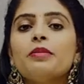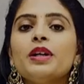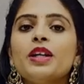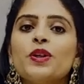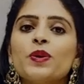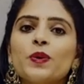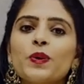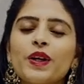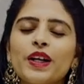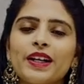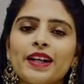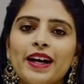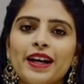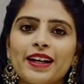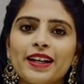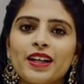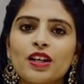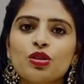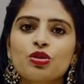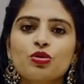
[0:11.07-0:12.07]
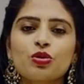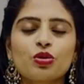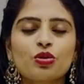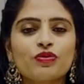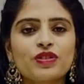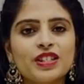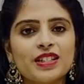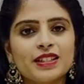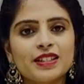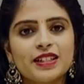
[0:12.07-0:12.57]
మీరు కూడా డైరెక్ట్గా
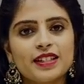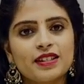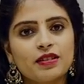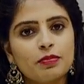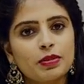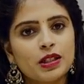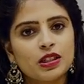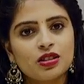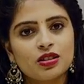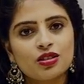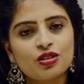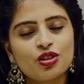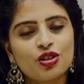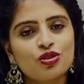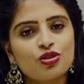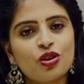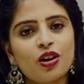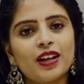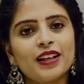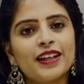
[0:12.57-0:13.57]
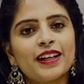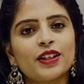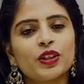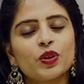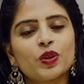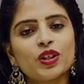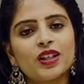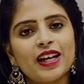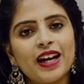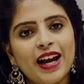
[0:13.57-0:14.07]
స్టోర్ విజిట్ చేసి పర్చేస్ చేసుకోవాలి
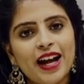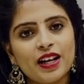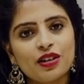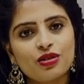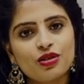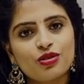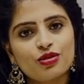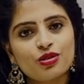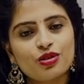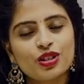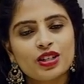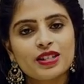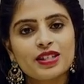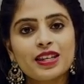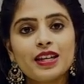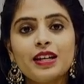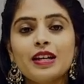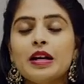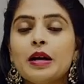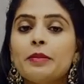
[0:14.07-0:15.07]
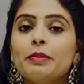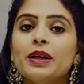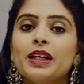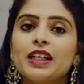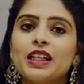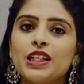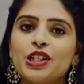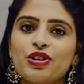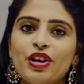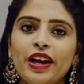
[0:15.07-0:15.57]
అనుకుంటే అడ్రస్ వచ్చేసి
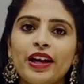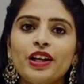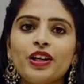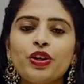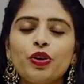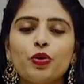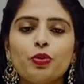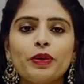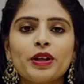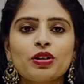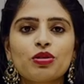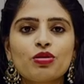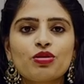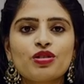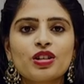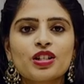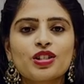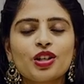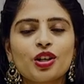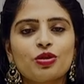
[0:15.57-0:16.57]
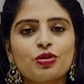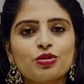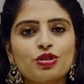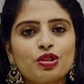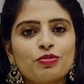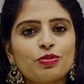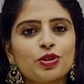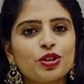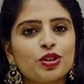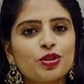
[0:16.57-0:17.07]
మనకి జేఎన్టీయూ మెట్రో స్టేషన్
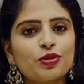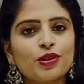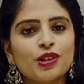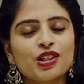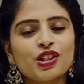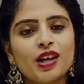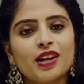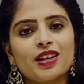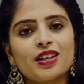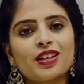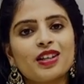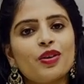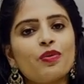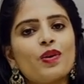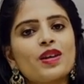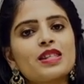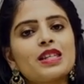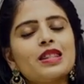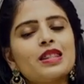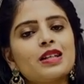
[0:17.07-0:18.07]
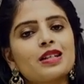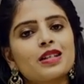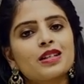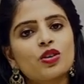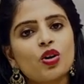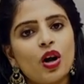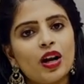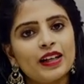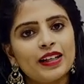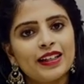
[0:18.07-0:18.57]
నుంచి ముందుకు వచ్చారంటే వసత్
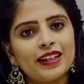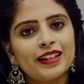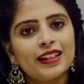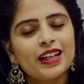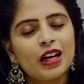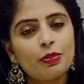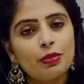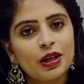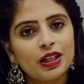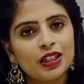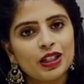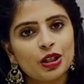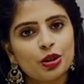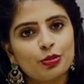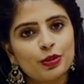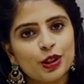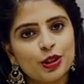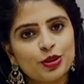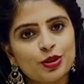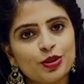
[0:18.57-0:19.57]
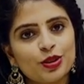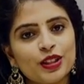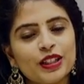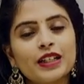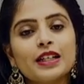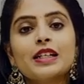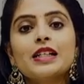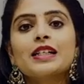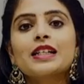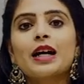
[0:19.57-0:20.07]
నగర్ కాలనీ అని కమాన్ కనబడుతుంది
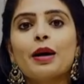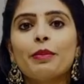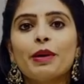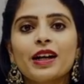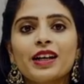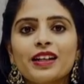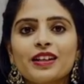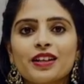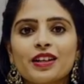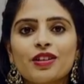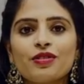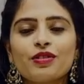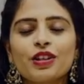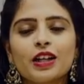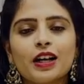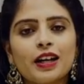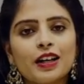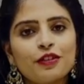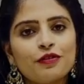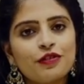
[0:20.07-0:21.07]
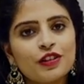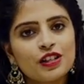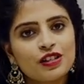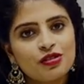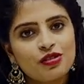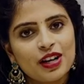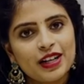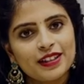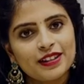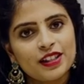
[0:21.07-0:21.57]
కమాన్ ఎంటర్ అవ్వగానే
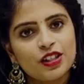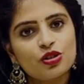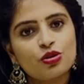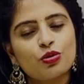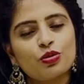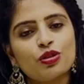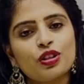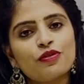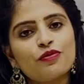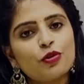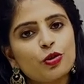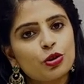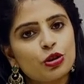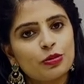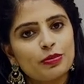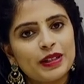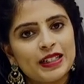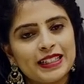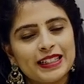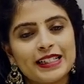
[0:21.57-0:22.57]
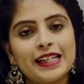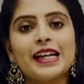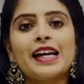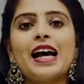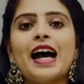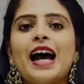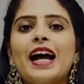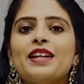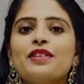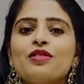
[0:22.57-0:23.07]
ఫస్ట్ రైట్ తీసుకుంటే ఫోర్త్ బిల్డింగ్
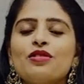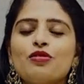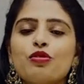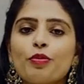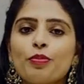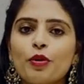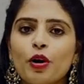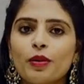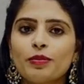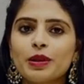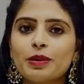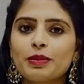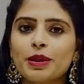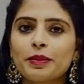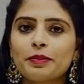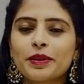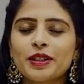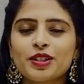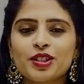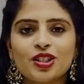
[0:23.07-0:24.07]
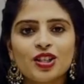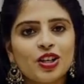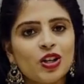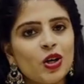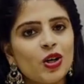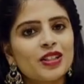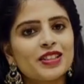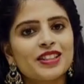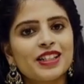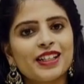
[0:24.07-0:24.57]
అడ్రస్ లో ప్రాబ్లం అనిపించినా
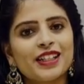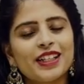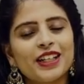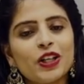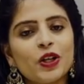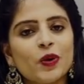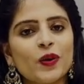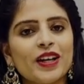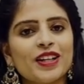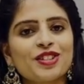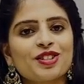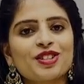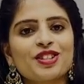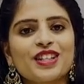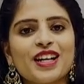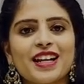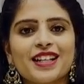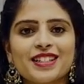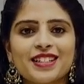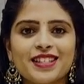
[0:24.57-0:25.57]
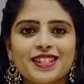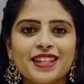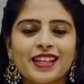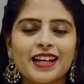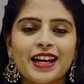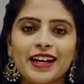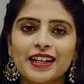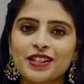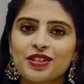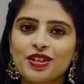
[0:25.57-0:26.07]
కాల్ చేయండి లొకేషన్ షేర్ చేసి
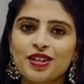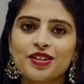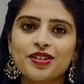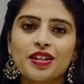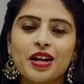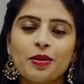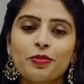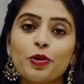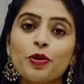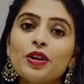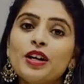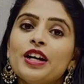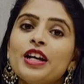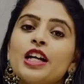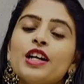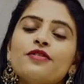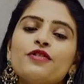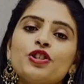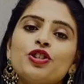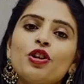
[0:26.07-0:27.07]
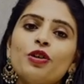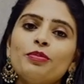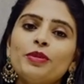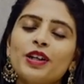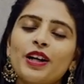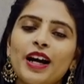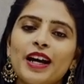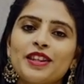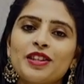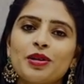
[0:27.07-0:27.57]
గైడ్ చేస్తాము ఇఫ్ ఇట్ ఆల్
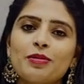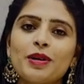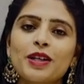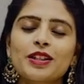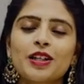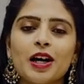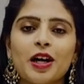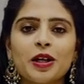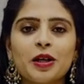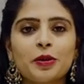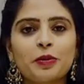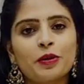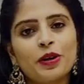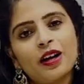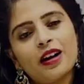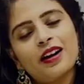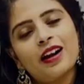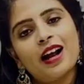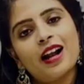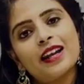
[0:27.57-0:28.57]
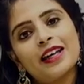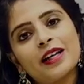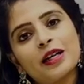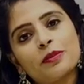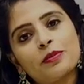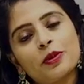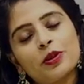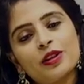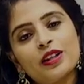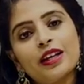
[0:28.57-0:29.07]
మీరు హైదరాబాద్ కాకుండా
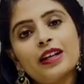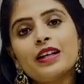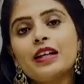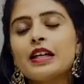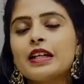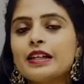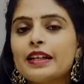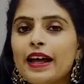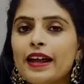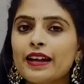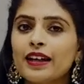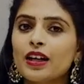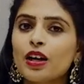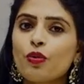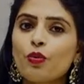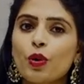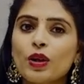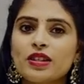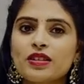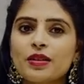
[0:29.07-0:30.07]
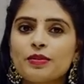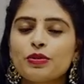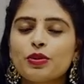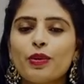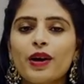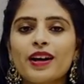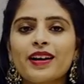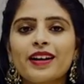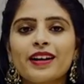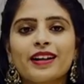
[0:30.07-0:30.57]
రాలేకపోతే డైరెక్ట్ గా వాట్సాప్
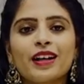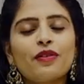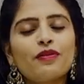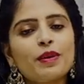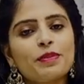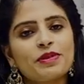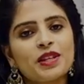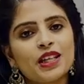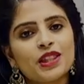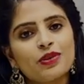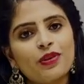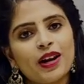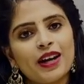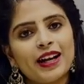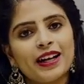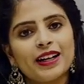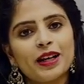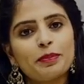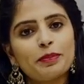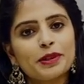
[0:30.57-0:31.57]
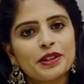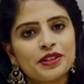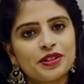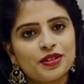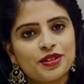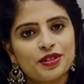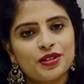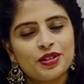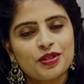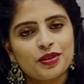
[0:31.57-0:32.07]
ద్వారా అయినా వెబ్సైట్ ద్వారా అయినా
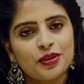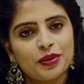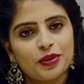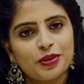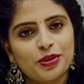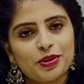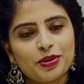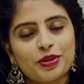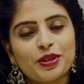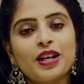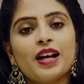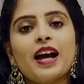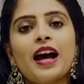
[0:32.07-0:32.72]
పర్చేస్ చేసుకోవచ్చు